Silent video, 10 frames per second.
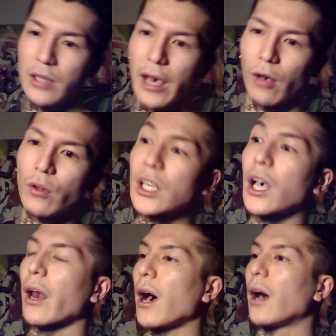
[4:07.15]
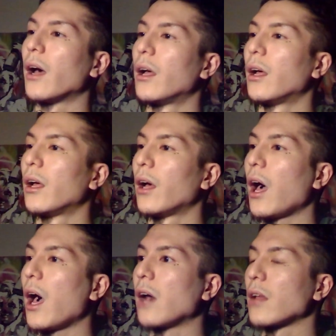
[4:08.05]
で、5時から、
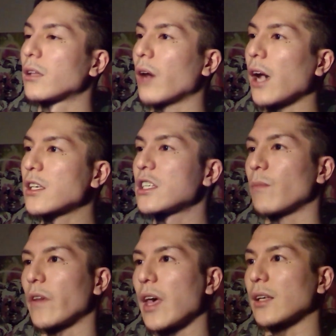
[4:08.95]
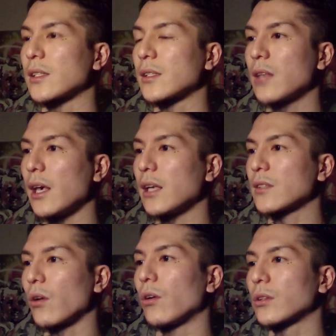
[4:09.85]
え、えっと、8時まで、清
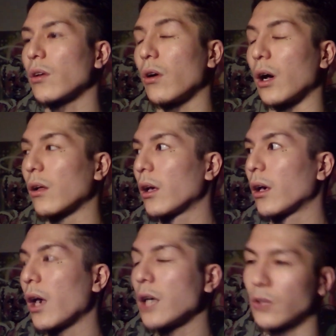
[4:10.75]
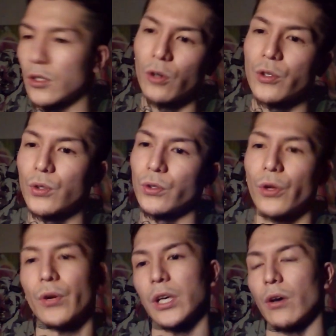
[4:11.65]
掃と、えっと、朝食を取
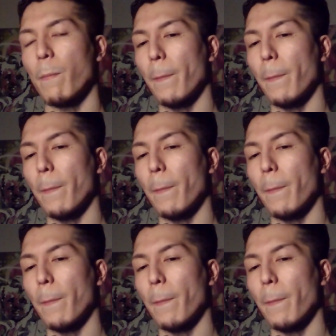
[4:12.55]
るわけよ。